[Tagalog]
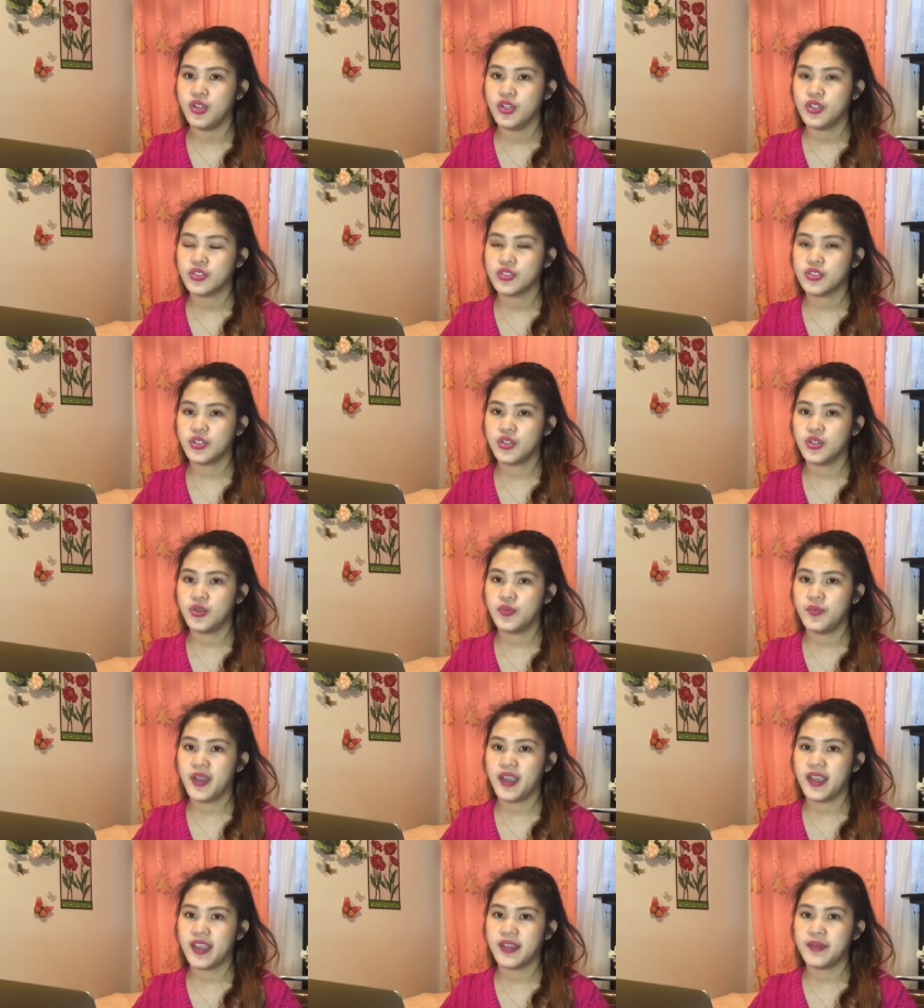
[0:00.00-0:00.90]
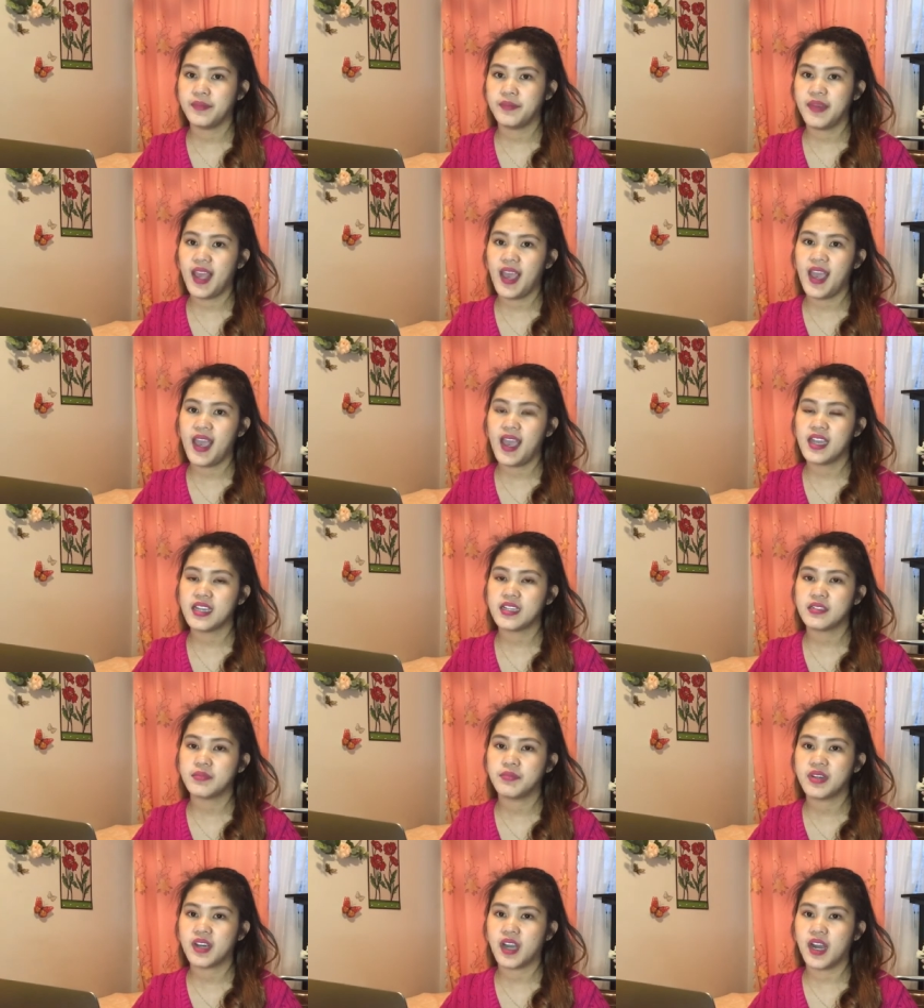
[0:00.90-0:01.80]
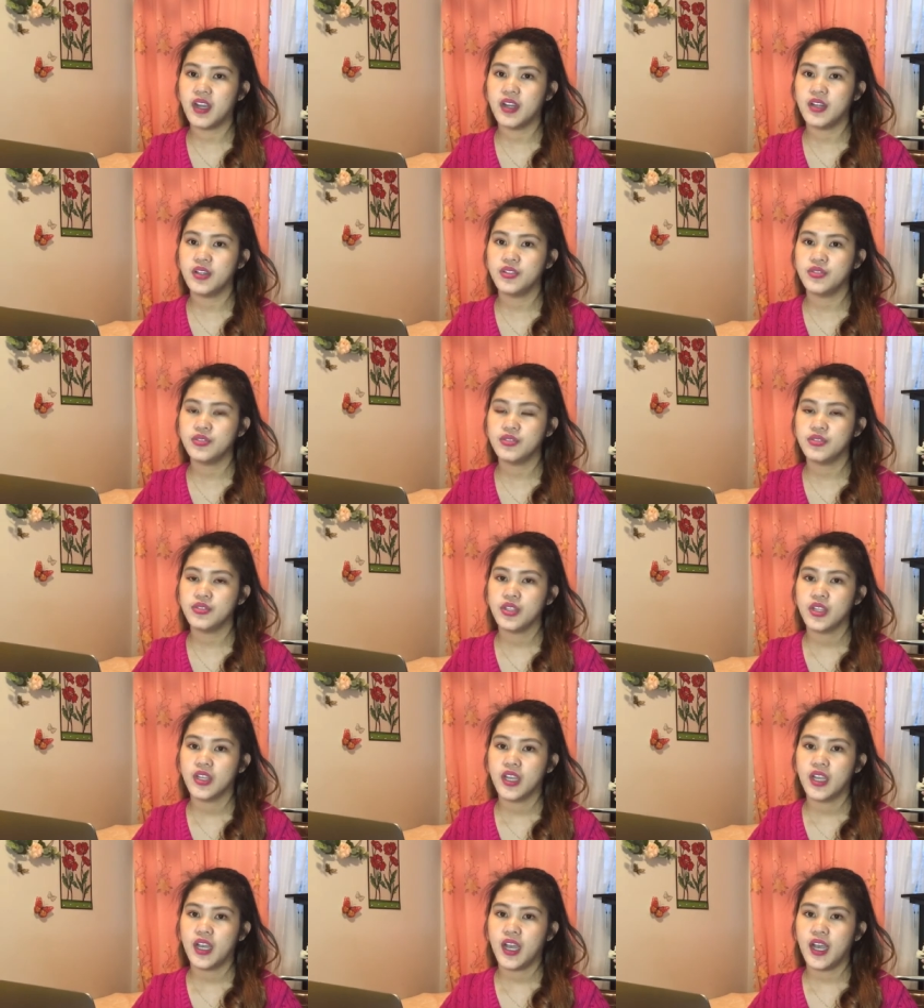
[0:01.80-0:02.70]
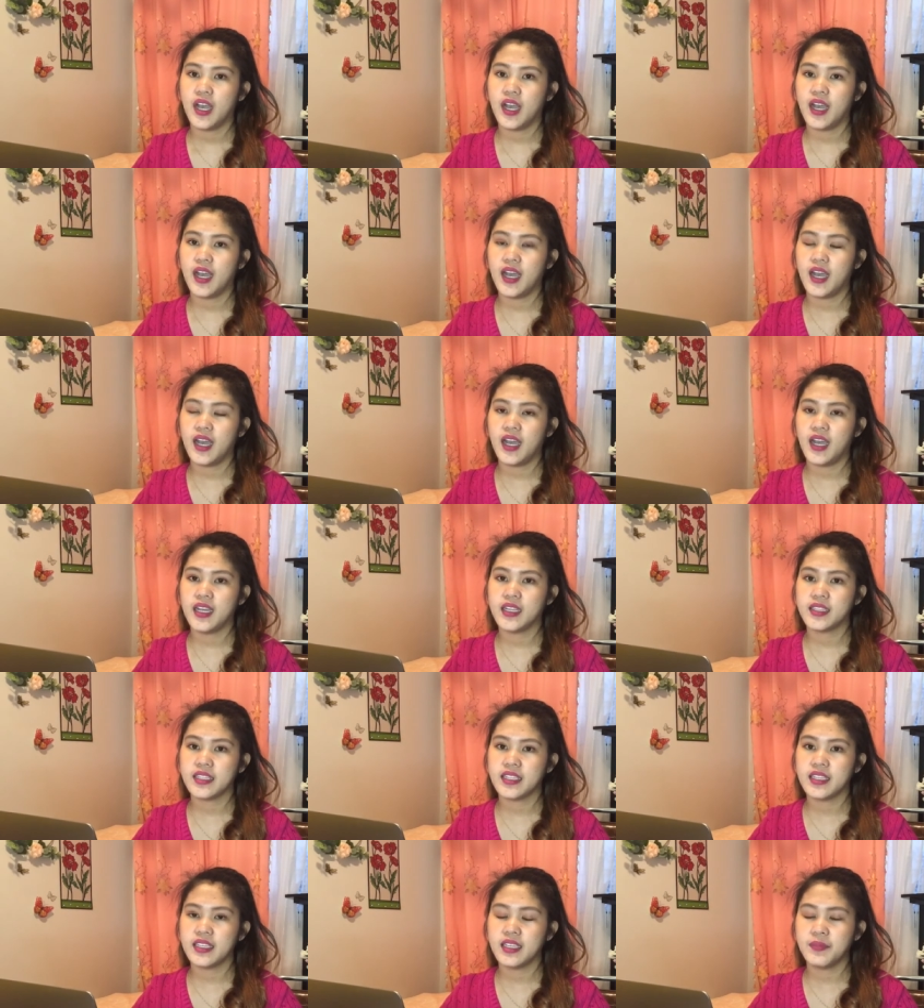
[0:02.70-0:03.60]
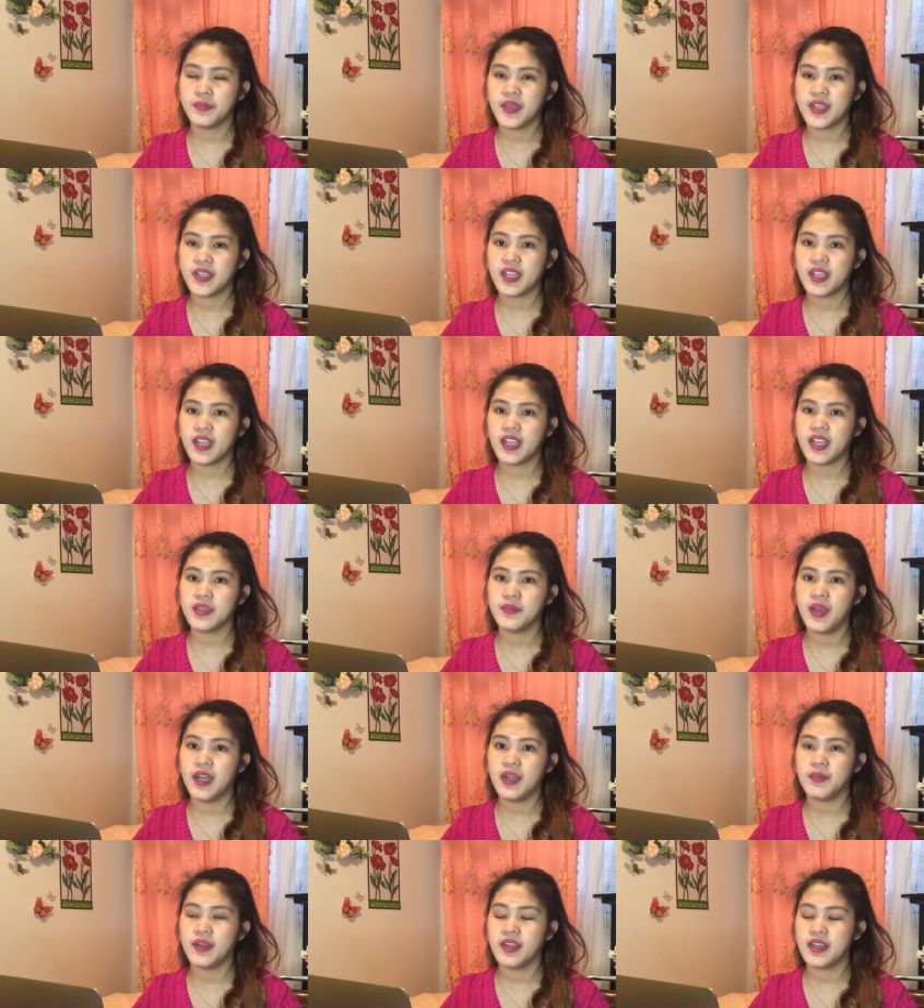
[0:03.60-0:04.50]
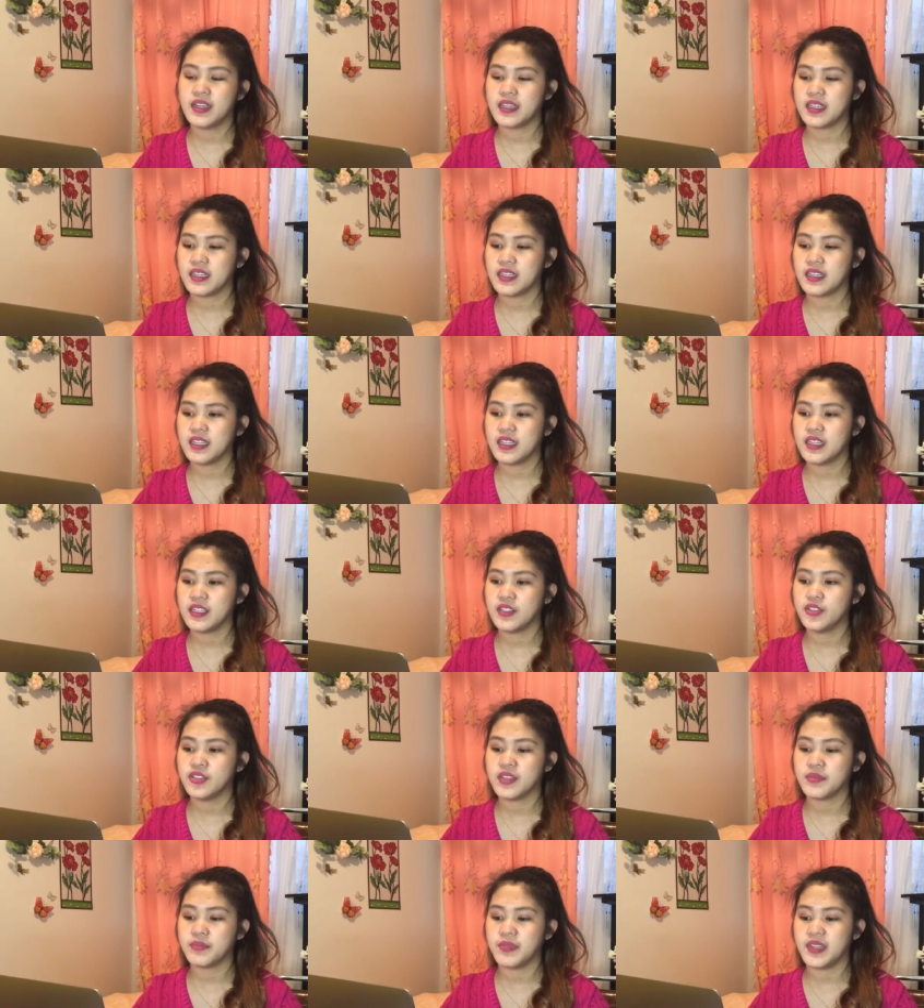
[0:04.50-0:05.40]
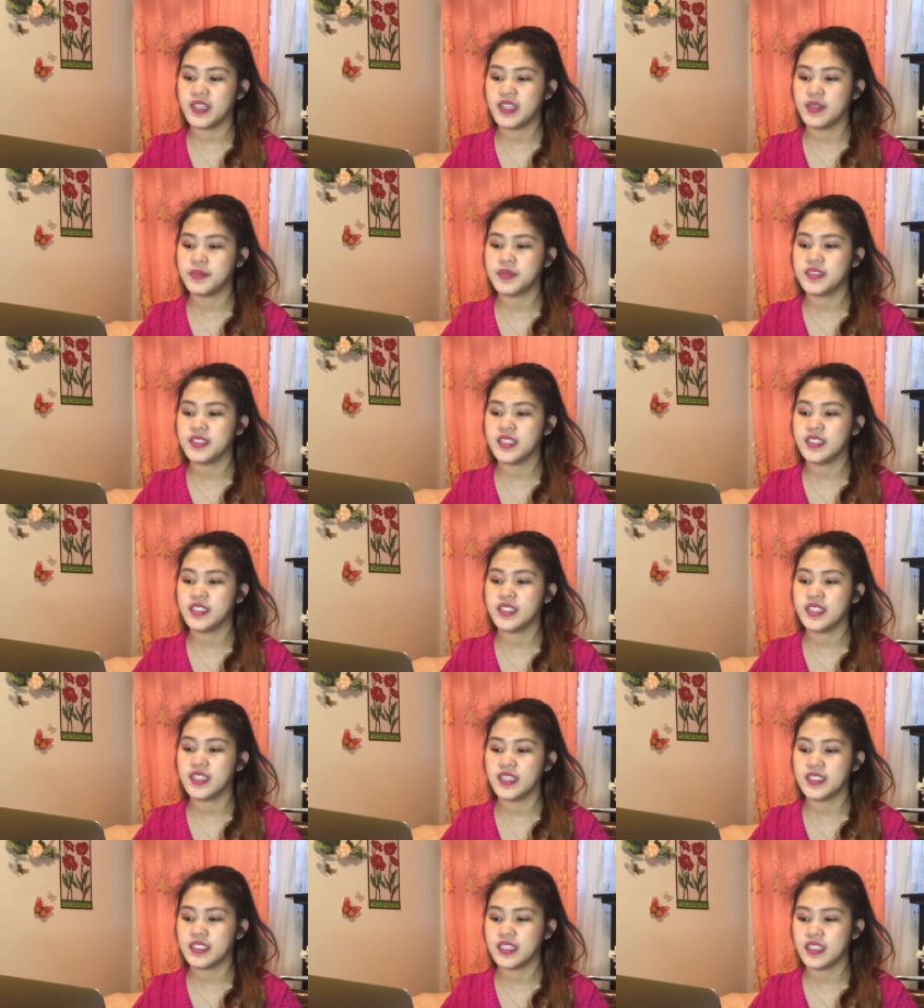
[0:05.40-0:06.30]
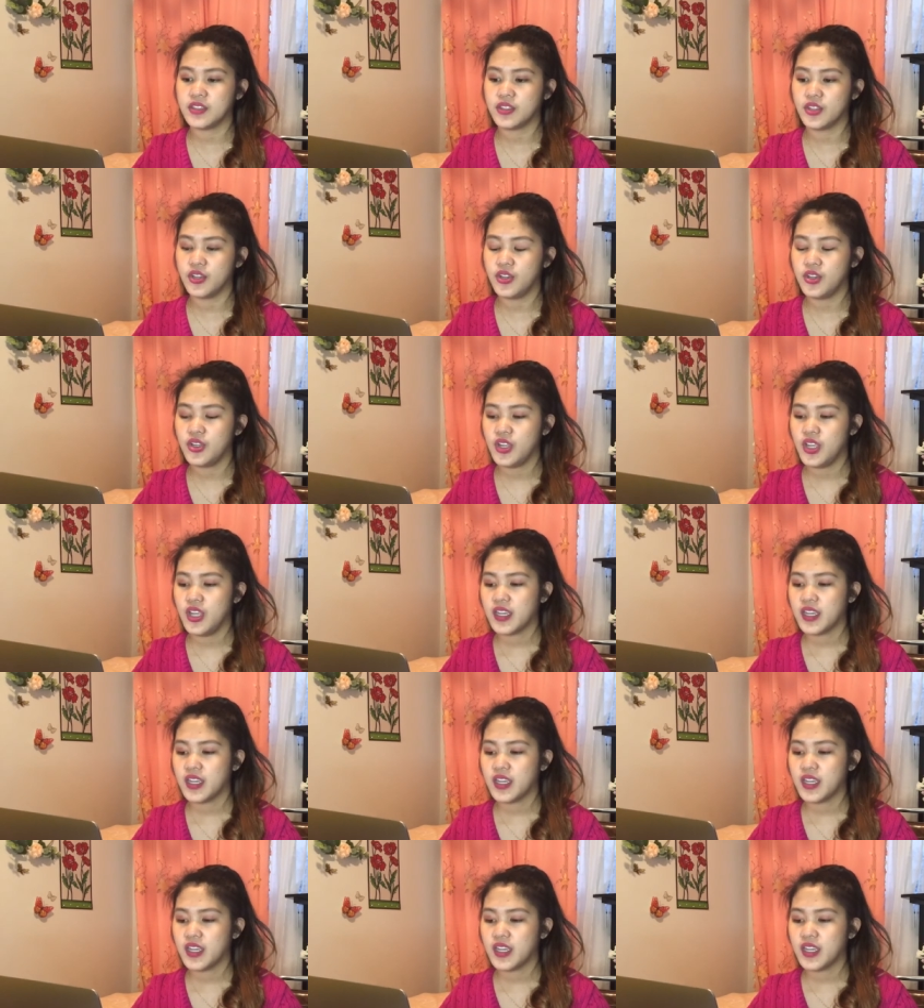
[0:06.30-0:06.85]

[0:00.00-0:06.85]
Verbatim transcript: So, may black, brown, at eh, magkakaiba ang mga religion at beliefs din nila dito.